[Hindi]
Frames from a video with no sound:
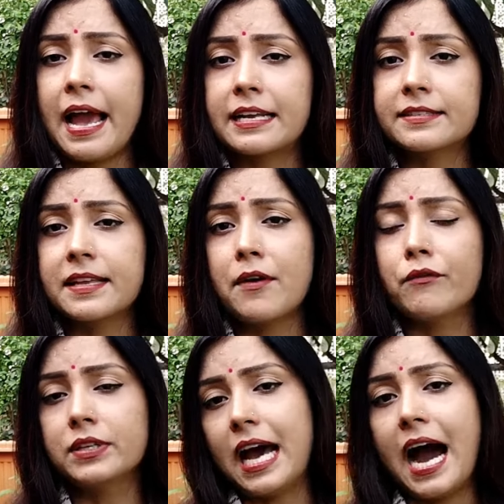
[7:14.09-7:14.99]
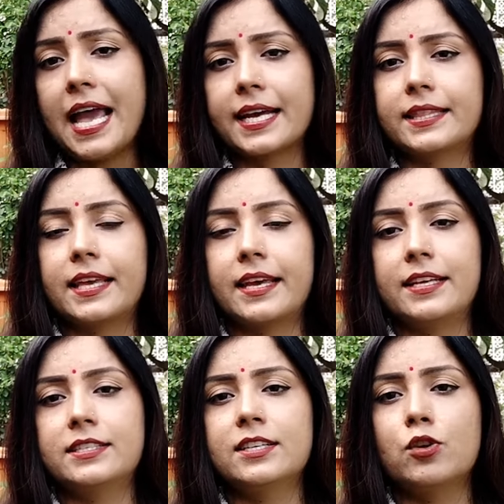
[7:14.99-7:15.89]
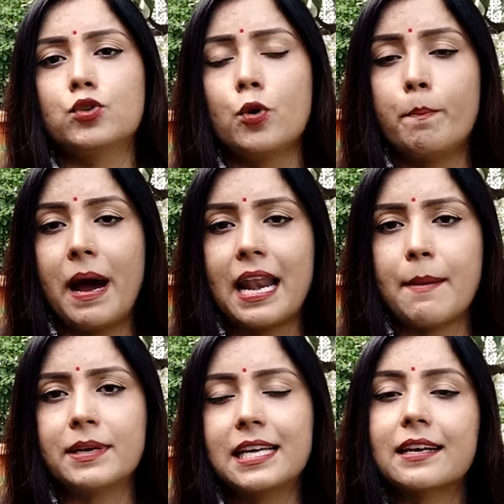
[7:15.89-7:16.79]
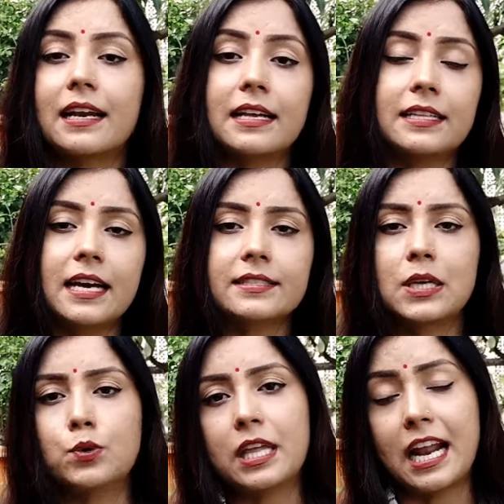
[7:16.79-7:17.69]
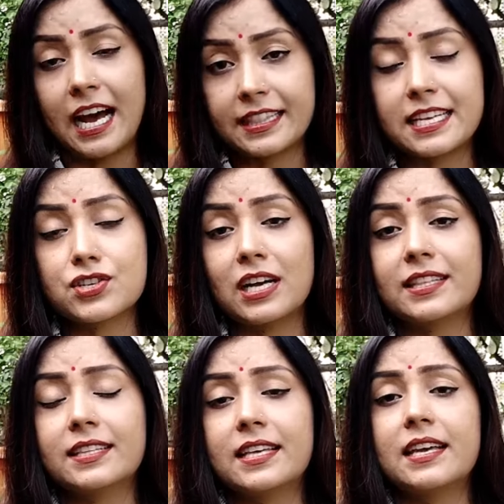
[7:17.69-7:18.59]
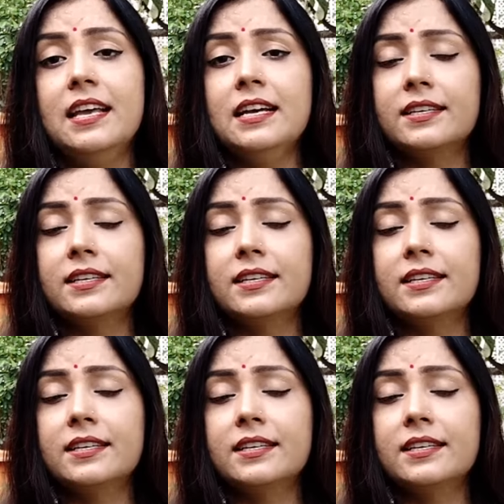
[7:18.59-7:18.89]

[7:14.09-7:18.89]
ऐसे विधायक थे जिन जो पाला बदलकर इधर से उधर आते जाते थे